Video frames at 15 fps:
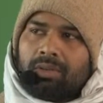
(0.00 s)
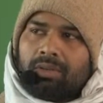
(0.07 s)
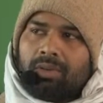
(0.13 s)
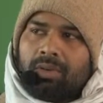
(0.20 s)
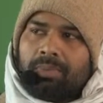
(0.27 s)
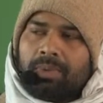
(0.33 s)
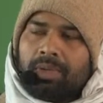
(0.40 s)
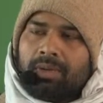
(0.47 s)

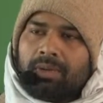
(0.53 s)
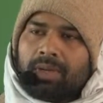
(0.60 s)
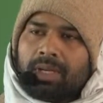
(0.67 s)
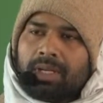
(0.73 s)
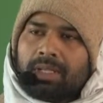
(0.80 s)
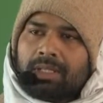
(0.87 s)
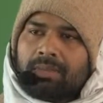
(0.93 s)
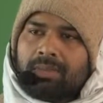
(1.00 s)
गोपियों का
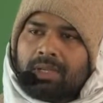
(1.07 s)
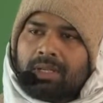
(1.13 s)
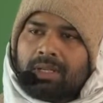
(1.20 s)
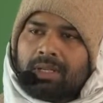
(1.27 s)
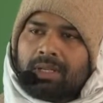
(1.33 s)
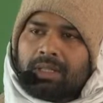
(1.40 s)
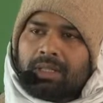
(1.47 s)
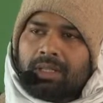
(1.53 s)
स्मरण
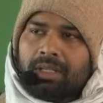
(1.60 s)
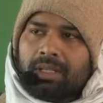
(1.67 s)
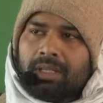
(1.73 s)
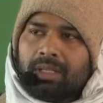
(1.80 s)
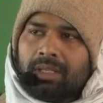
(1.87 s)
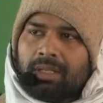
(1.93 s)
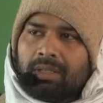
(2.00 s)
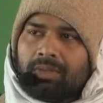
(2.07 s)
करते
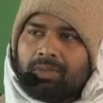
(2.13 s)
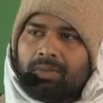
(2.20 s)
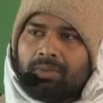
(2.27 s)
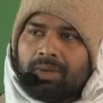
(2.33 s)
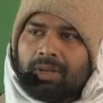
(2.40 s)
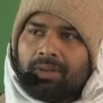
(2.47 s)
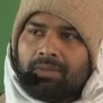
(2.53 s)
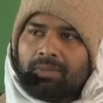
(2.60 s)
हैं तो
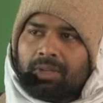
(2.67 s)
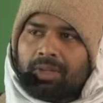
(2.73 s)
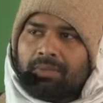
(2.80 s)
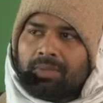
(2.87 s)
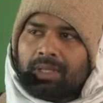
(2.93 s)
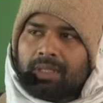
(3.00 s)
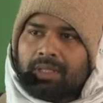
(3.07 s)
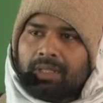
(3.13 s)
वेणु के
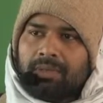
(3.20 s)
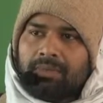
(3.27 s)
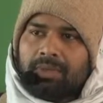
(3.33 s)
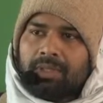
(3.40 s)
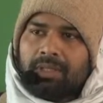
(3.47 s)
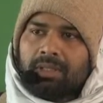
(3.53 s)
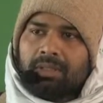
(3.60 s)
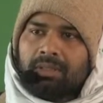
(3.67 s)
माध्यम
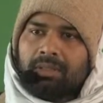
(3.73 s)
से